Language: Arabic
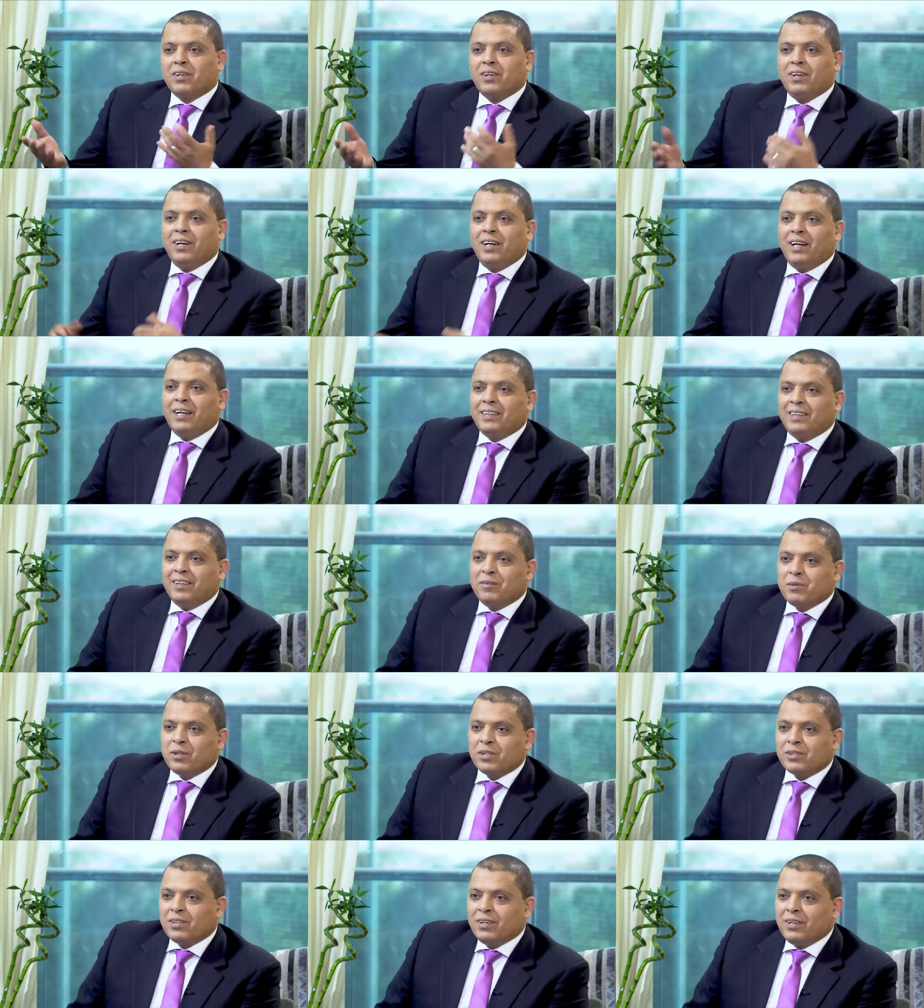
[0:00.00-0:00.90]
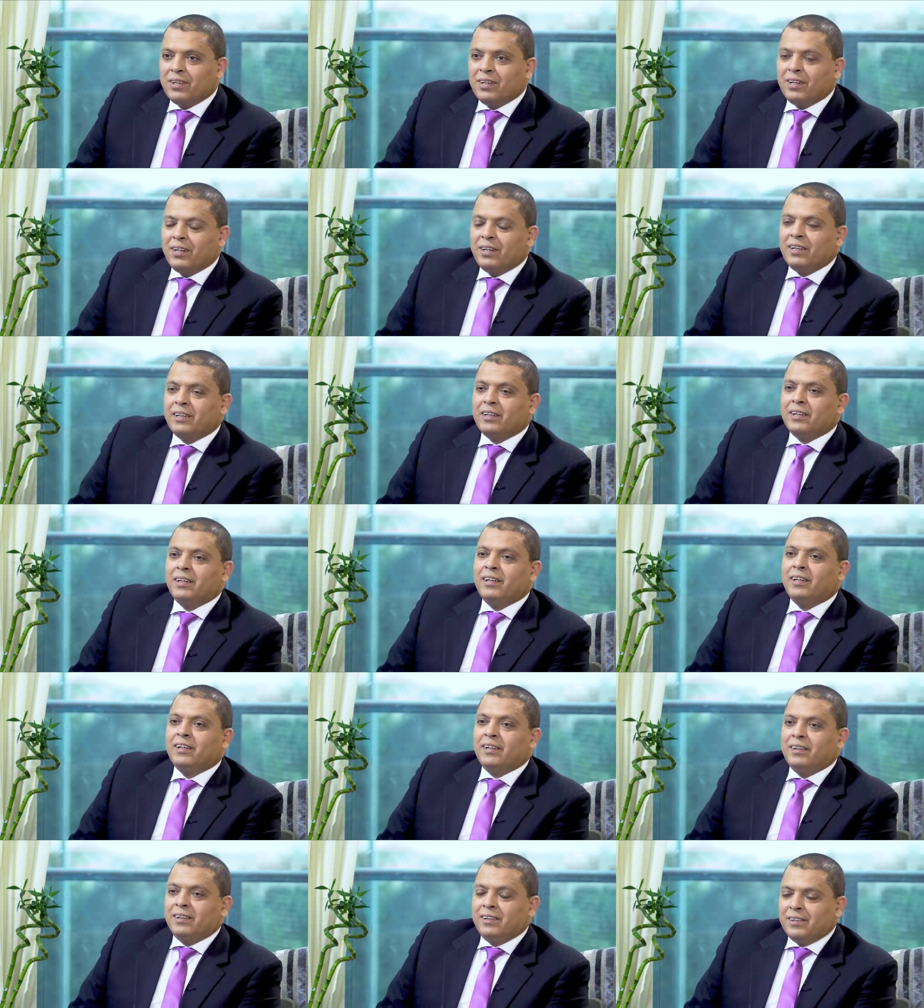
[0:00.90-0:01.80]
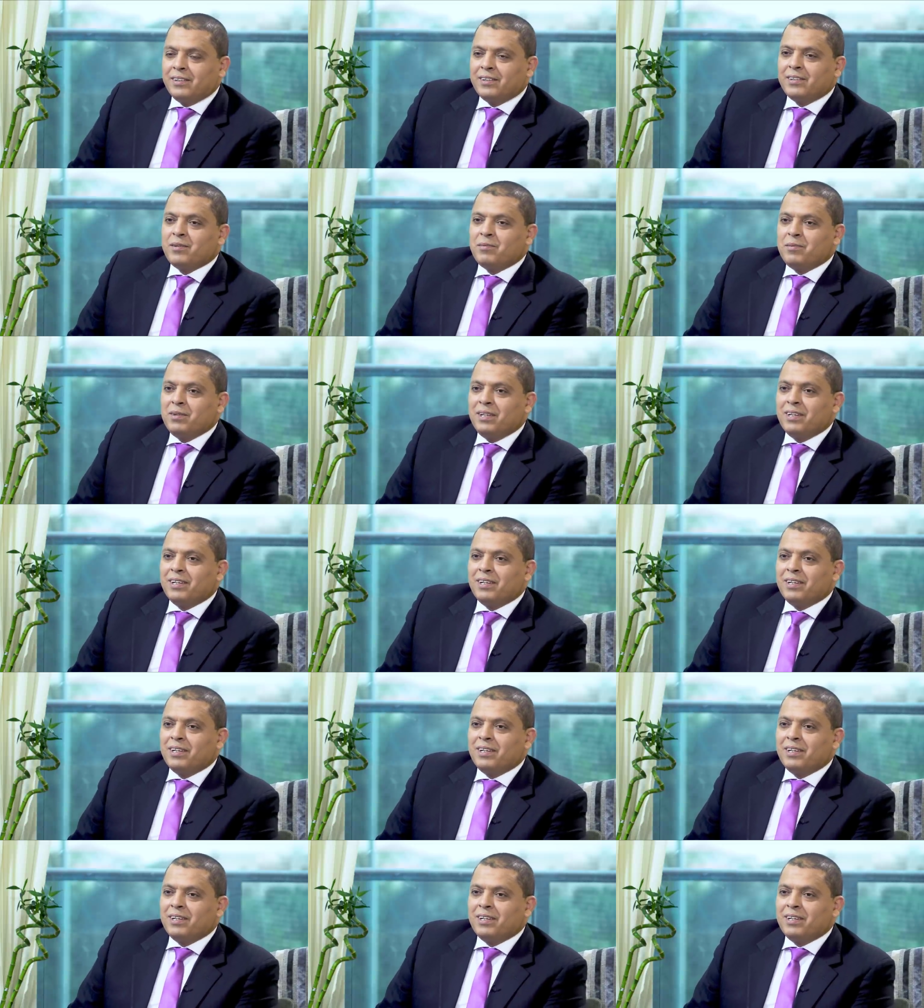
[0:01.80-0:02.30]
رائع ده ما شاء الله سبحان الله يعني انظر